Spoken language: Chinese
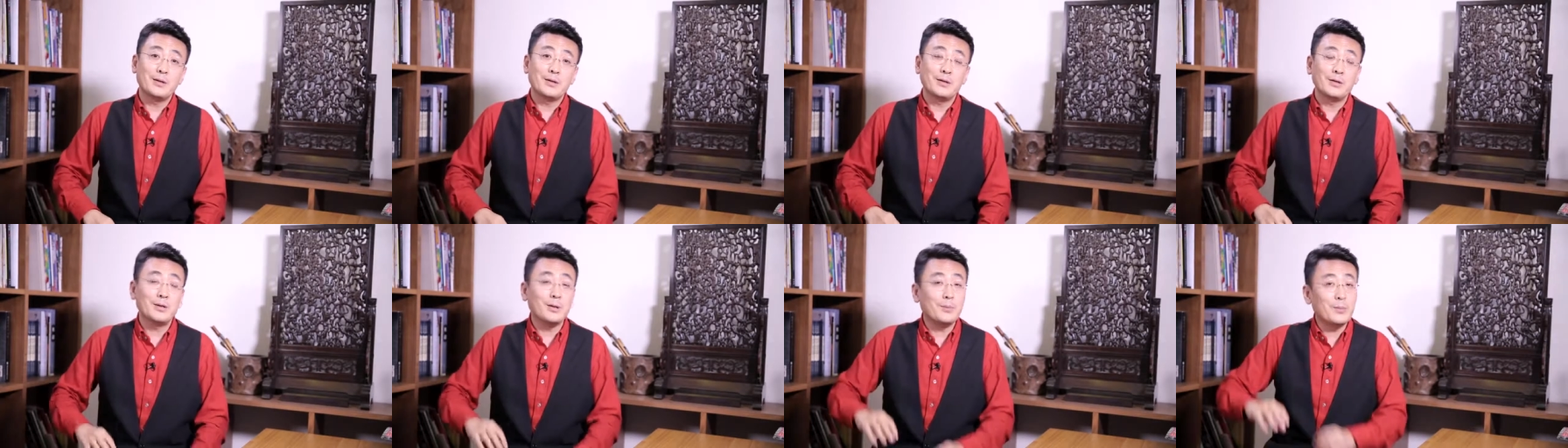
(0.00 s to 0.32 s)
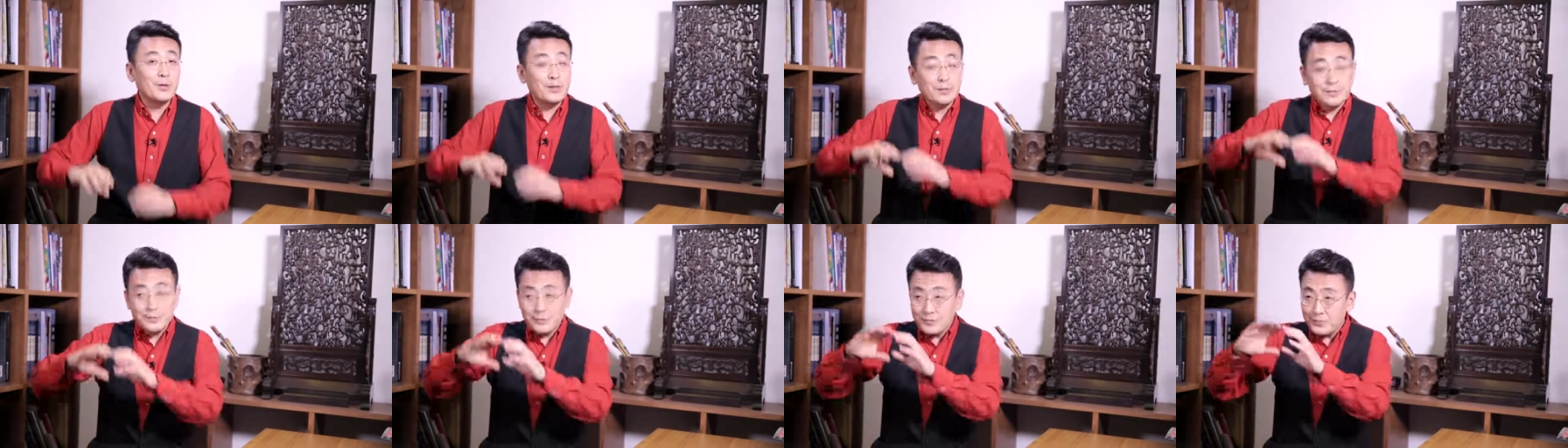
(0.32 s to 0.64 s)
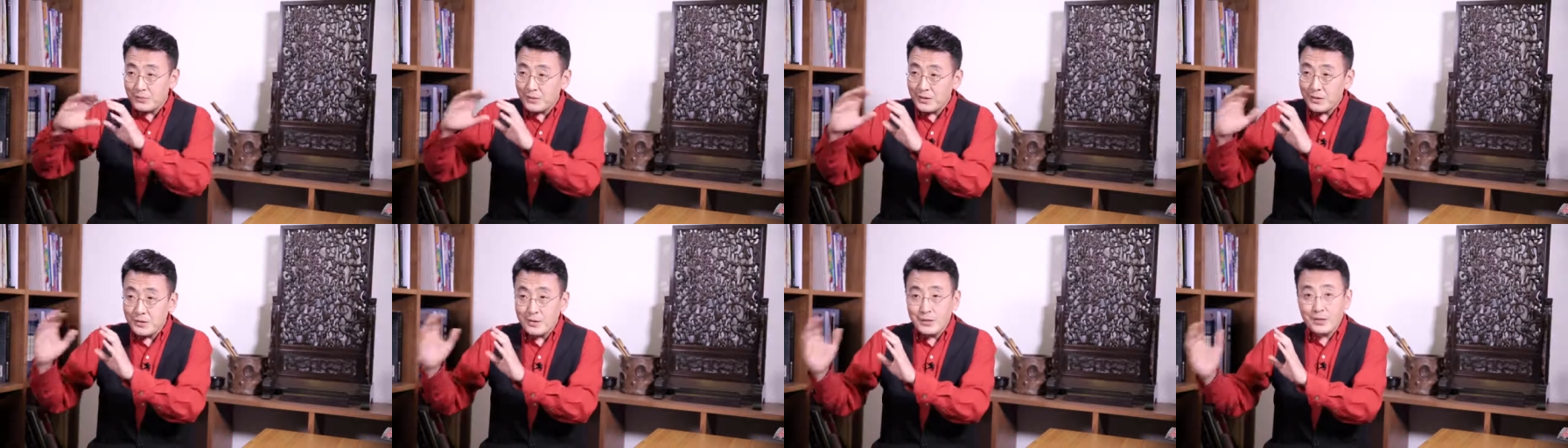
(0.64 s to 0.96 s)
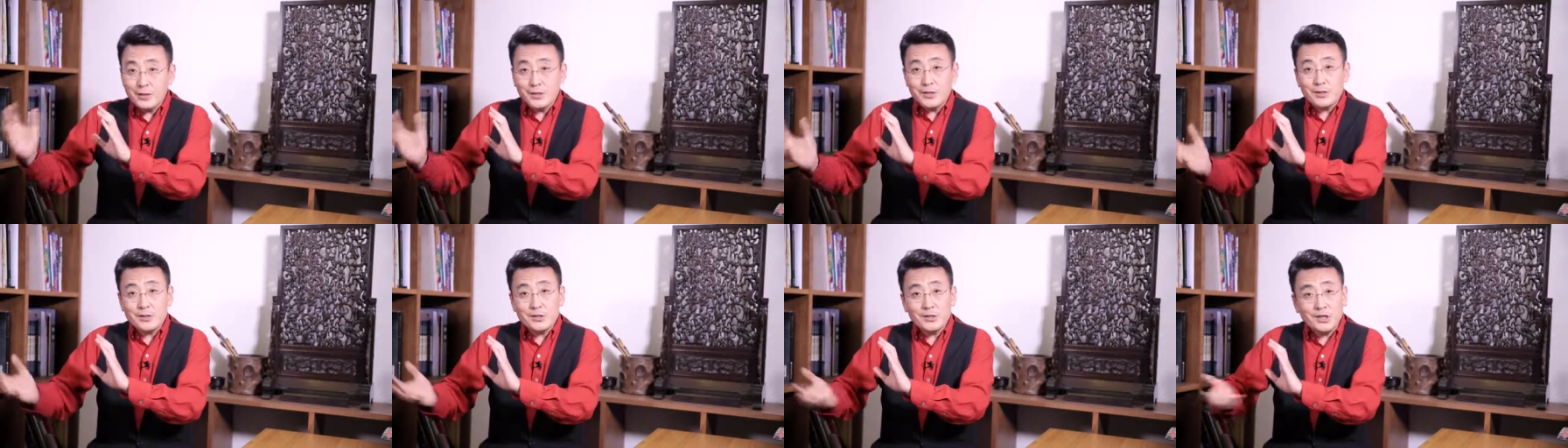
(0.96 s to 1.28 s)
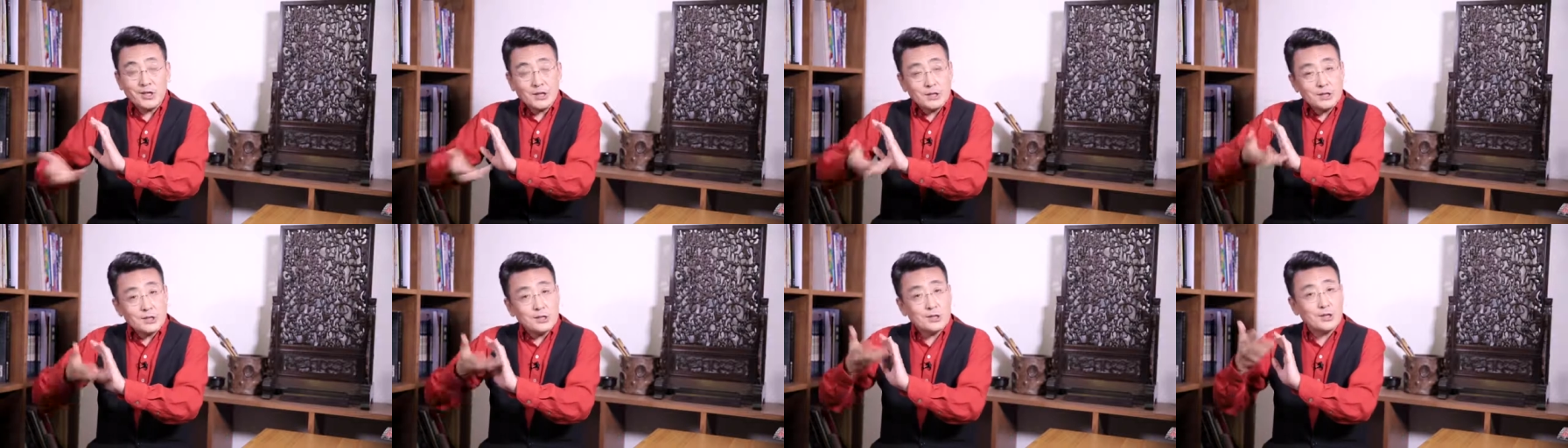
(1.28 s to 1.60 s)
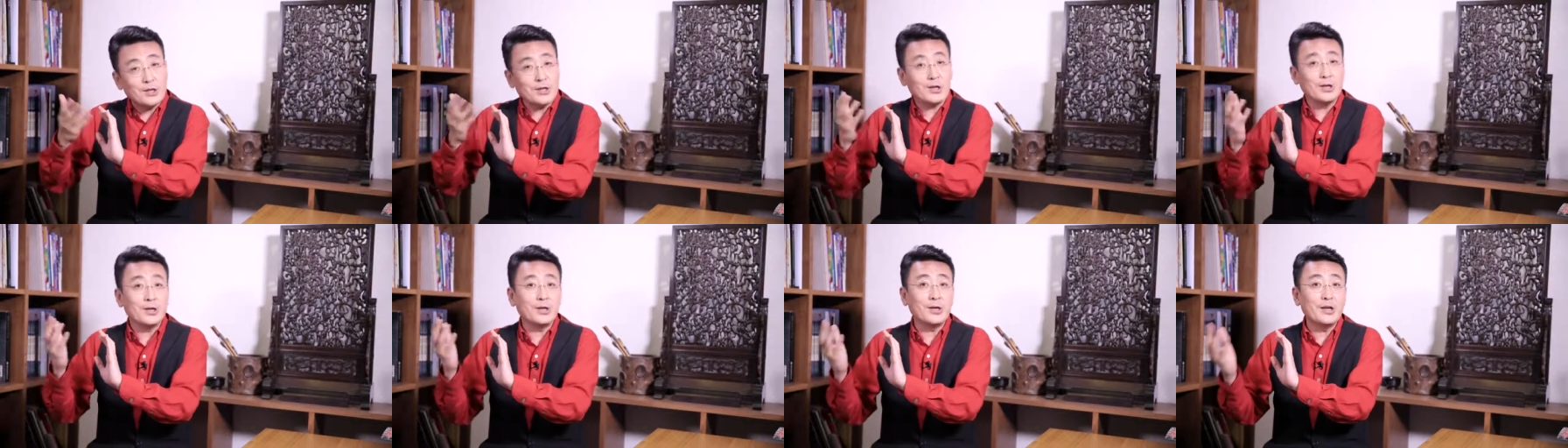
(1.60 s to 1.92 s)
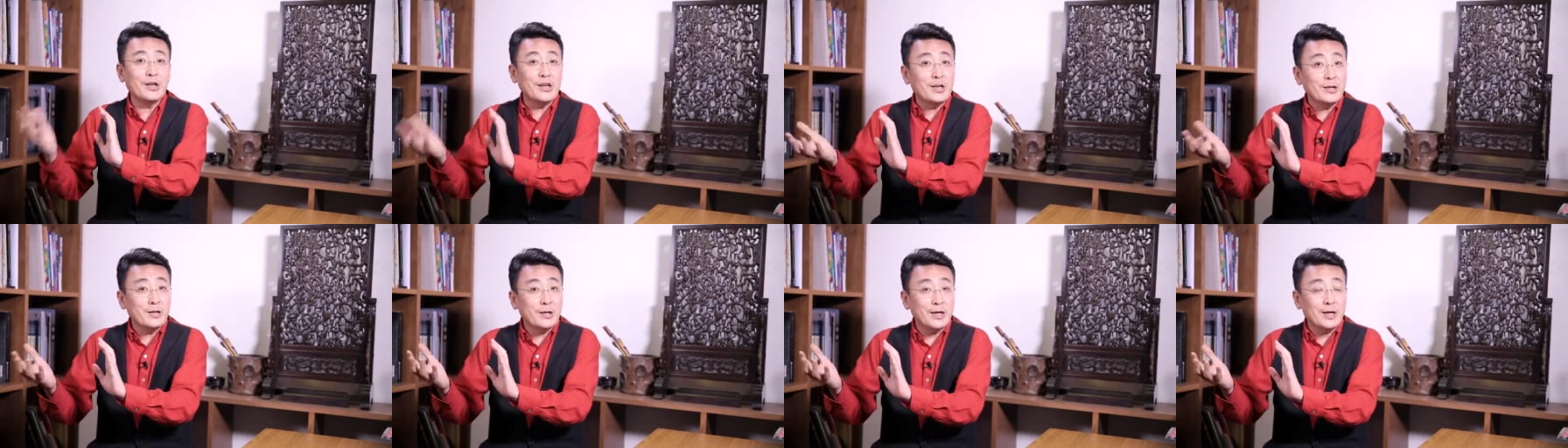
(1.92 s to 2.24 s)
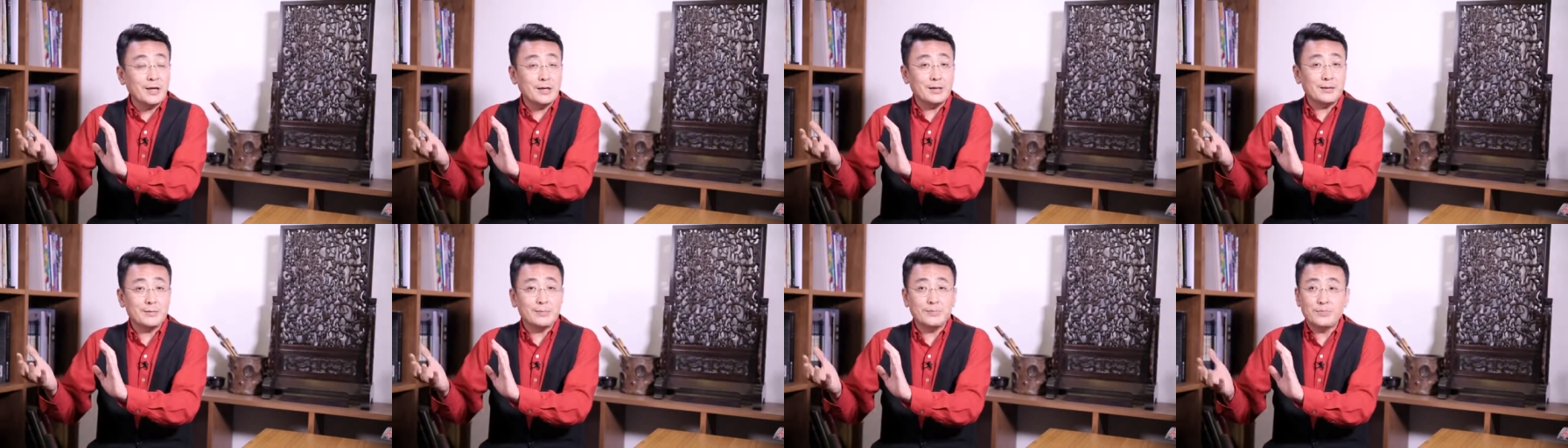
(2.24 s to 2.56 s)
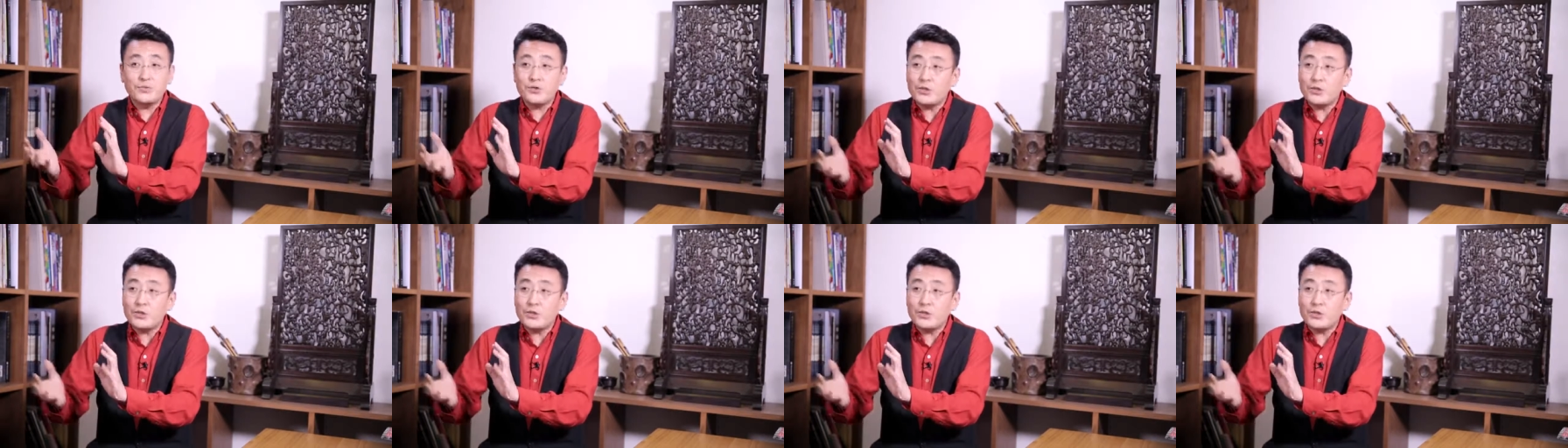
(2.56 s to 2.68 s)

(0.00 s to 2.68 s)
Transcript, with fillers: 那么这些个另类，